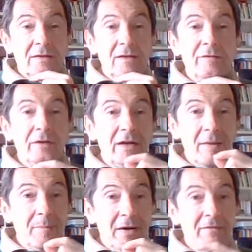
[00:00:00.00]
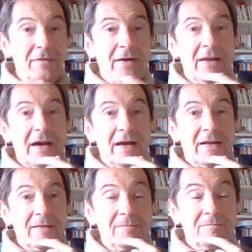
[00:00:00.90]
il finire per
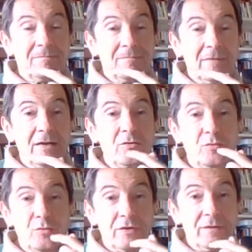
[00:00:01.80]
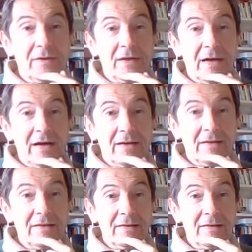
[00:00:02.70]
avvallare e giustificare.